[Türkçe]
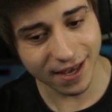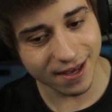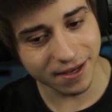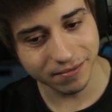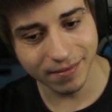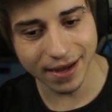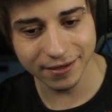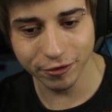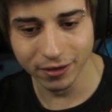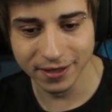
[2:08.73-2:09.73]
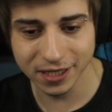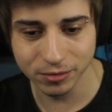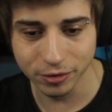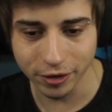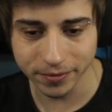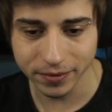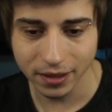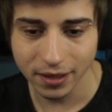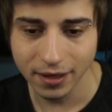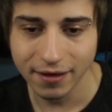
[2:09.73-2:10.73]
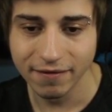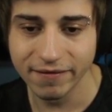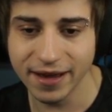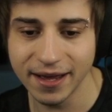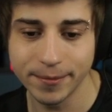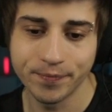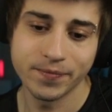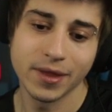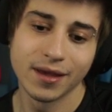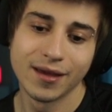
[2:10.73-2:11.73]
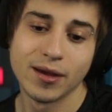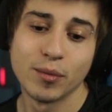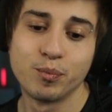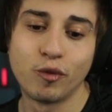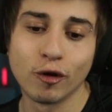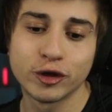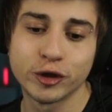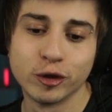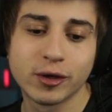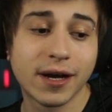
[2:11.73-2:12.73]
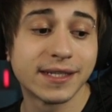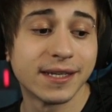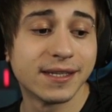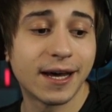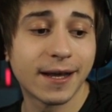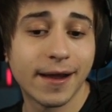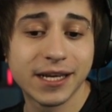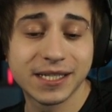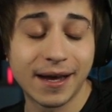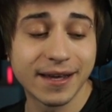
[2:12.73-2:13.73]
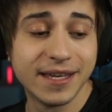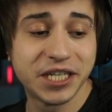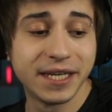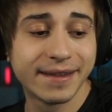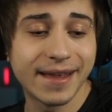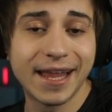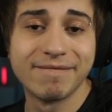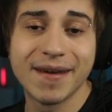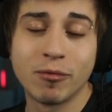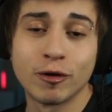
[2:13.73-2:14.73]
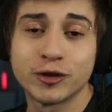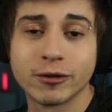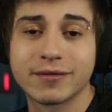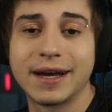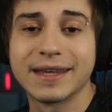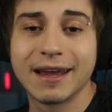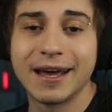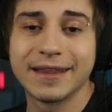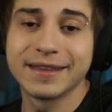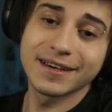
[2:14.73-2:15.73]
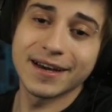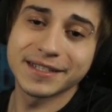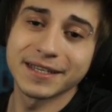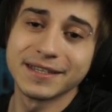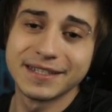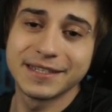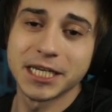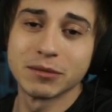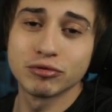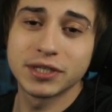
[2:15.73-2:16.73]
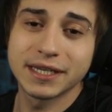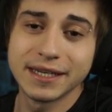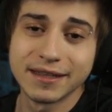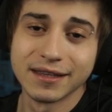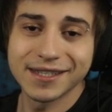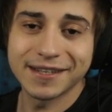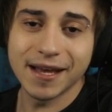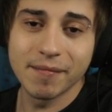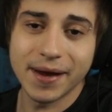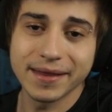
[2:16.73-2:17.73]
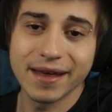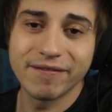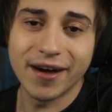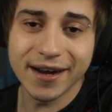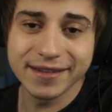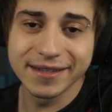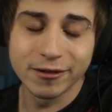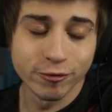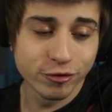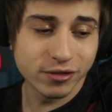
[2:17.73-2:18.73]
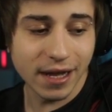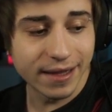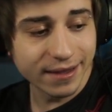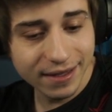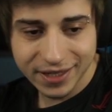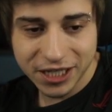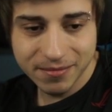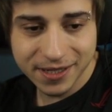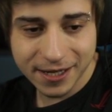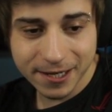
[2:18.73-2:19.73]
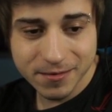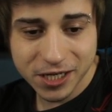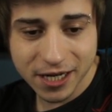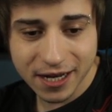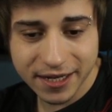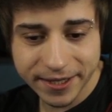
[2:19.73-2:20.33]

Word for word: İyi Mert'e yollarız bunu. Ve Boşluk kasetin arkadaşlar. Hiçlikten ve boşluktan gelen kasetin skini. Bu skin zaten bende vardı. O yüzden İçimize yaramayacak.